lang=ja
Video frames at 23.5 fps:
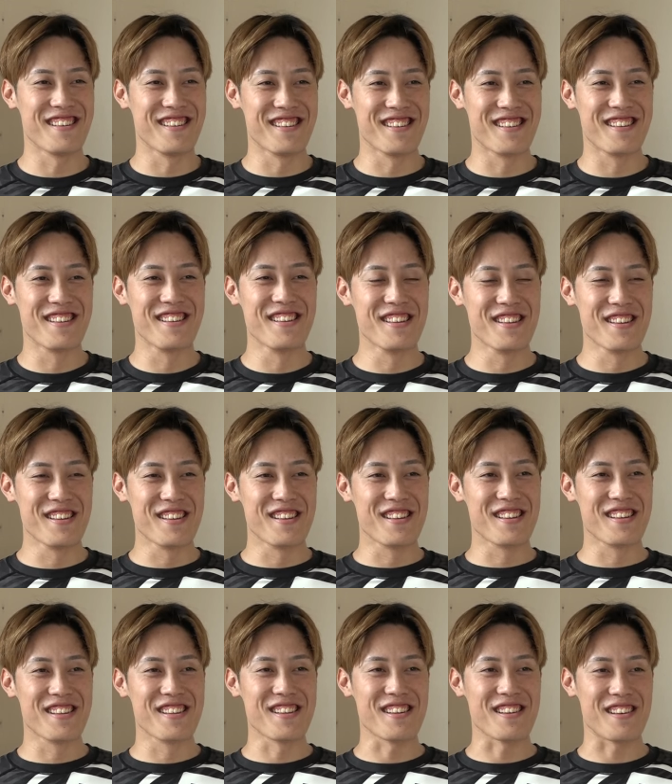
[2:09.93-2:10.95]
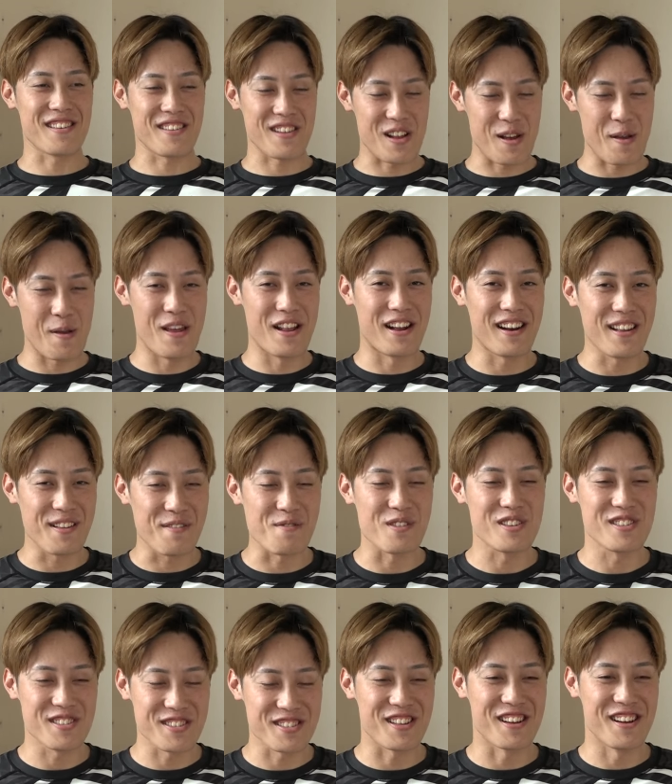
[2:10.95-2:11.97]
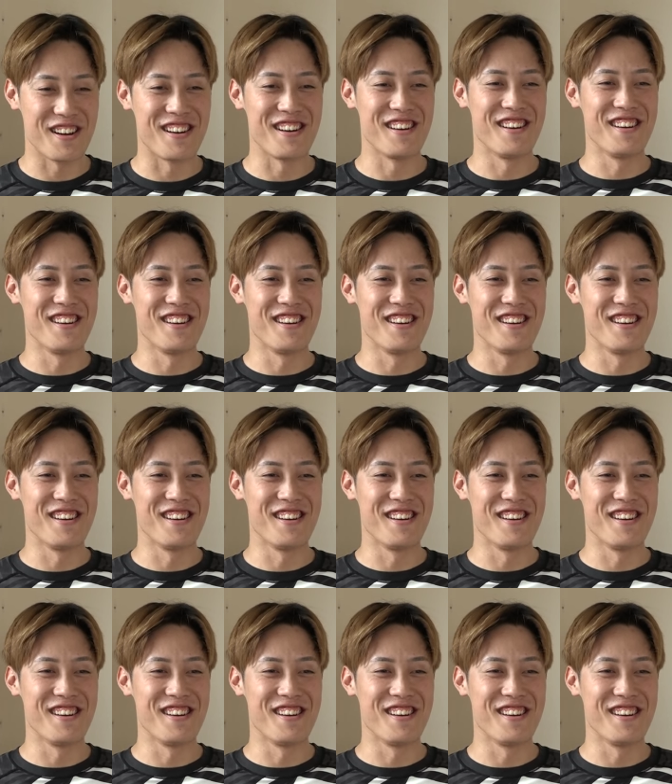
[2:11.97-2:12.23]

諦められた諦められました